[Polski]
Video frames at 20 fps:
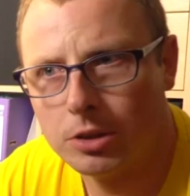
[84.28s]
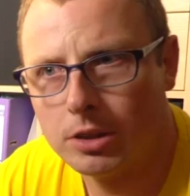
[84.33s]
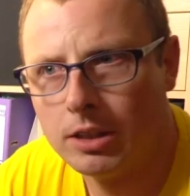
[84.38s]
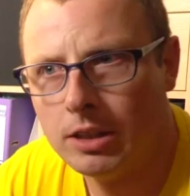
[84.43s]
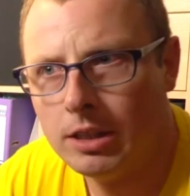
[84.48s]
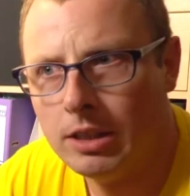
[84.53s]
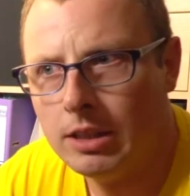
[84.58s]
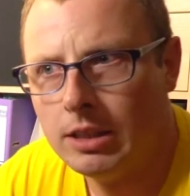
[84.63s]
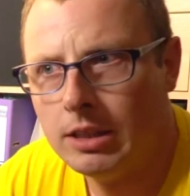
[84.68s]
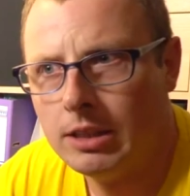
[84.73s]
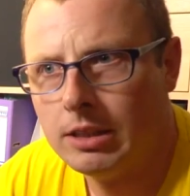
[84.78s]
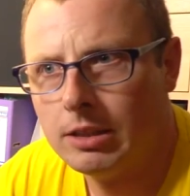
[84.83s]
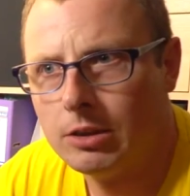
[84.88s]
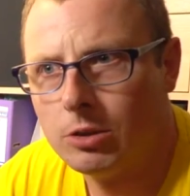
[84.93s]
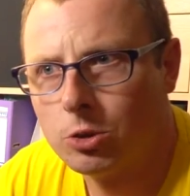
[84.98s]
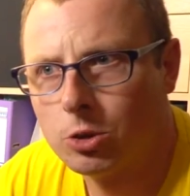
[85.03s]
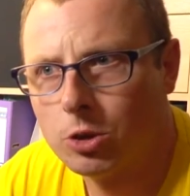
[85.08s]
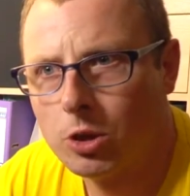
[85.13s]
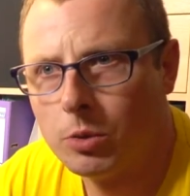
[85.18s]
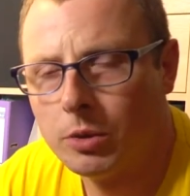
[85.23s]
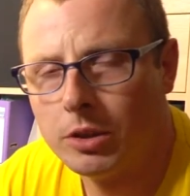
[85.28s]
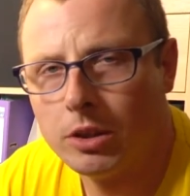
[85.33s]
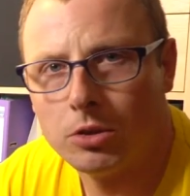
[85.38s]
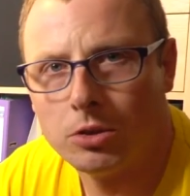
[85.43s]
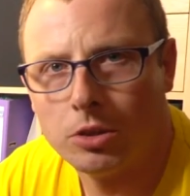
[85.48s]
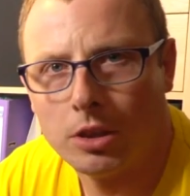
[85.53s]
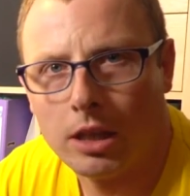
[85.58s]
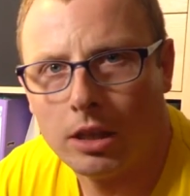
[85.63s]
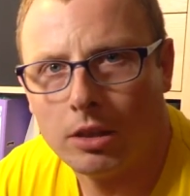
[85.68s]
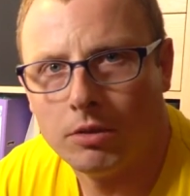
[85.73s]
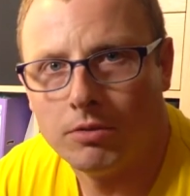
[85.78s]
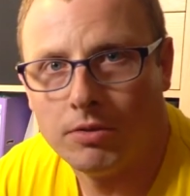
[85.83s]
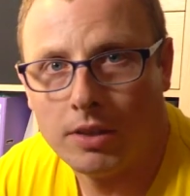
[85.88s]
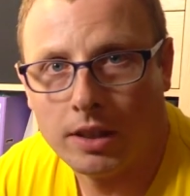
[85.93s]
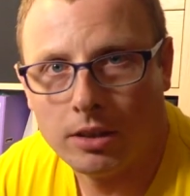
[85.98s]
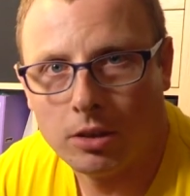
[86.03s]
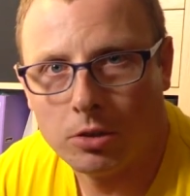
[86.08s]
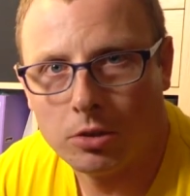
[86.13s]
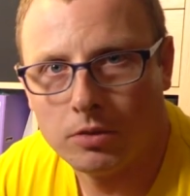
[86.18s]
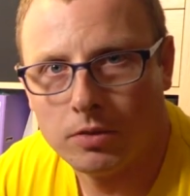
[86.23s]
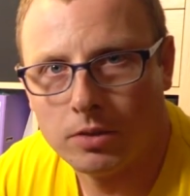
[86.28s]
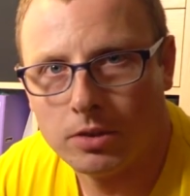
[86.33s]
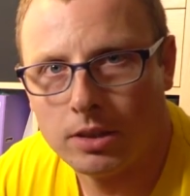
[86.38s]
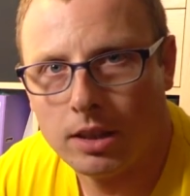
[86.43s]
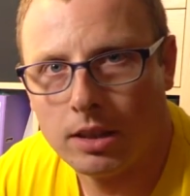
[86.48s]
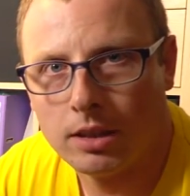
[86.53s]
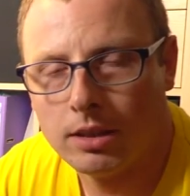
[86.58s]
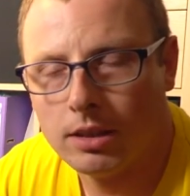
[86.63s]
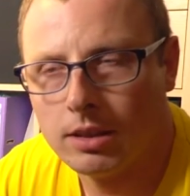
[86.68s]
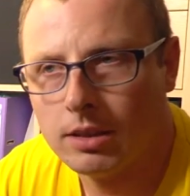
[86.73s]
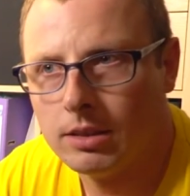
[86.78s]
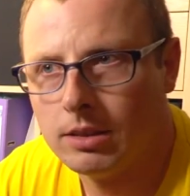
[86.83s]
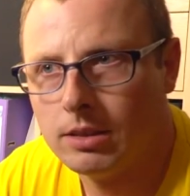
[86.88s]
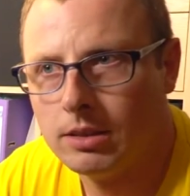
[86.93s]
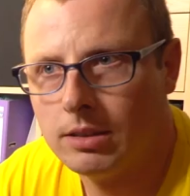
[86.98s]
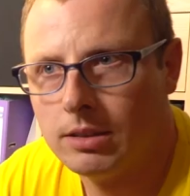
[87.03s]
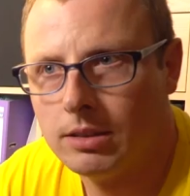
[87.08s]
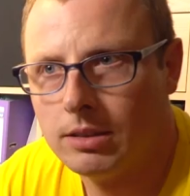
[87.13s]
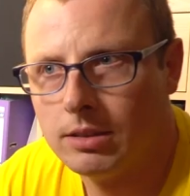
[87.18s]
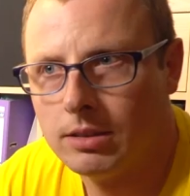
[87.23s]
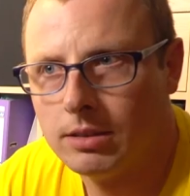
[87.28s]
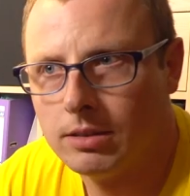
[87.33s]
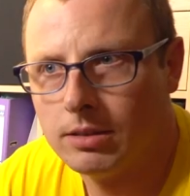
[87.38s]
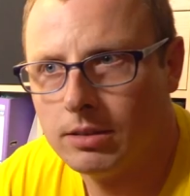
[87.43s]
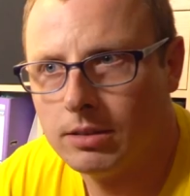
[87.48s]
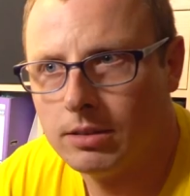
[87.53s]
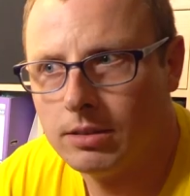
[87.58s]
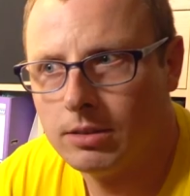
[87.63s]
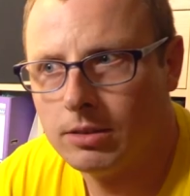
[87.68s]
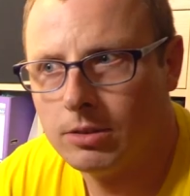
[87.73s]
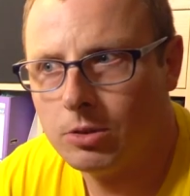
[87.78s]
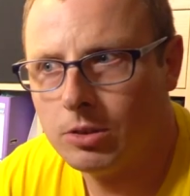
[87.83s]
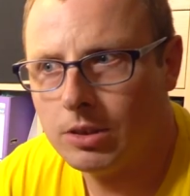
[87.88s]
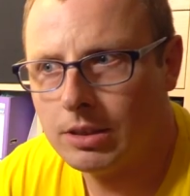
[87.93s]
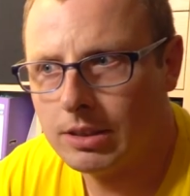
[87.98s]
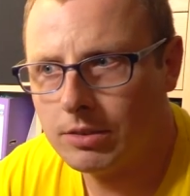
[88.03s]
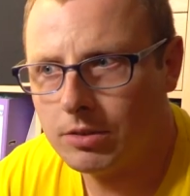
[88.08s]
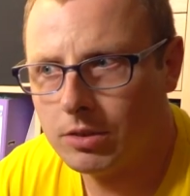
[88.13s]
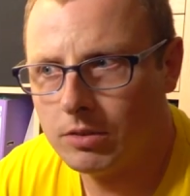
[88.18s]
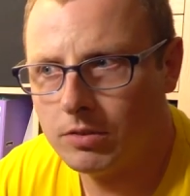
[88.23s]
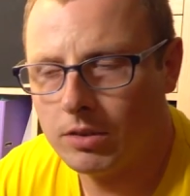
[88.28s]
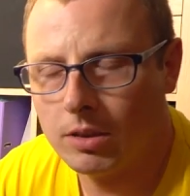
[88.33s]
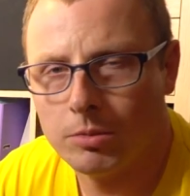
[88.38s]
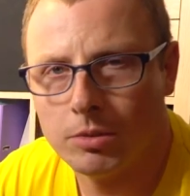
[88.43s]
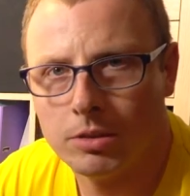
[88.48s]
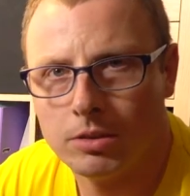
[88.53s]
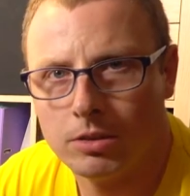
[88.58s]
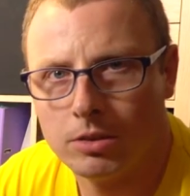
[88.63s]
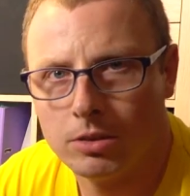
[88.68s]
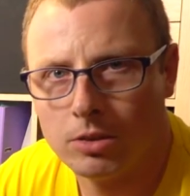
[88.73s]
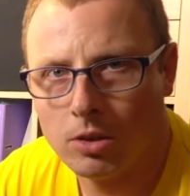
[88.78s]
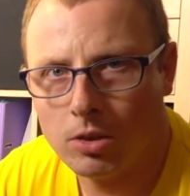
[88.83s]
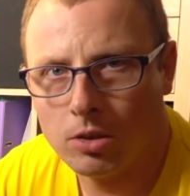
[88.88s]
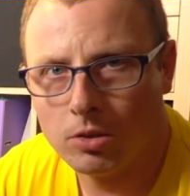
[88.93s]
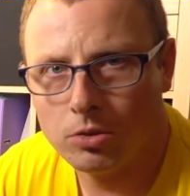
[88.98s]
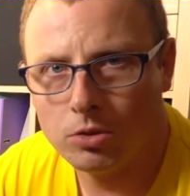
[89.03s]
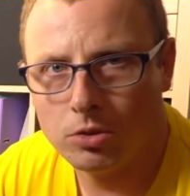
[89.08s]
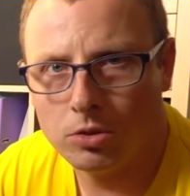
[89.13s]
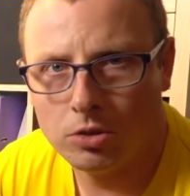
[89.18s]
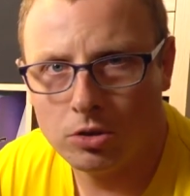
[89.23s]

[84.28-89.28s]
że do szkoły nie docierają fajne rozwiązania i e, no nie zawsze wiemy co,